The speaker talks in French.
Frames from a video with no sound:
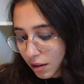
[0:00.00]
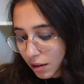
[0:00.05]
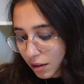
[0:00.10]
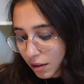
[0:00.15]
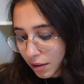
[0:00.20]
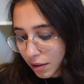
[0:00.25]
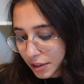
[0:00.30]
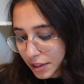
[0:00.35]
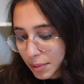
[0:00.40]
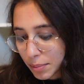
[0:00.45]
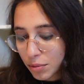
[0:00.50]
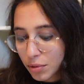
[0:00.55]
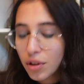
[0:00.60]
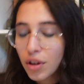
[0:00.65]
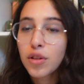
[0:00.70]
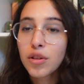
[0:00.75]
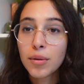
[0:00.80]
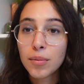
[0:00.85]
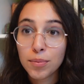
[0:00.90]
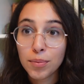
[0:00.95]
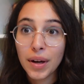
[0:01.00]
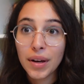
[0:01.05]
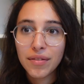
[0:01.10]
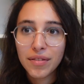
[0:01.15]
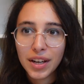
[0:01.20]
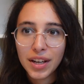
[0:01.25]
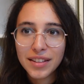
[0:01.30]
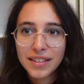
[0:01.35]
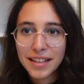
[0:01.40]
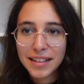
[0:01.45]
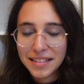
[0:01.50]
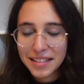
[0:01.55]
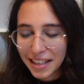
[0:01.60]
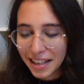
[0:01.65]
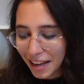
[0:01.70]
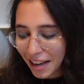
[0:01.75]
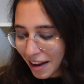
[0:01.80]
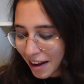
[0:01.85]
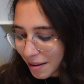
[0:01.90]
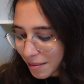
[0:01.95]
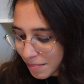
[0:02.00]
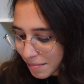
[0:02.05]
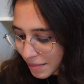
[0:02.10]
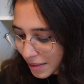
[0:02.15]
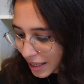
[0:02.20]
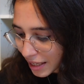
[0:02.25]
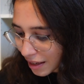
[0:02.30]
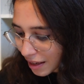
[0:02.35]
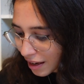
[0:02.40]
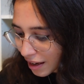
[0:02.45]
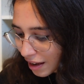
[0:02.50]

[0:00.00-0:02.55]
euh, j'ai plusieurs tomes préférés de cette saga mais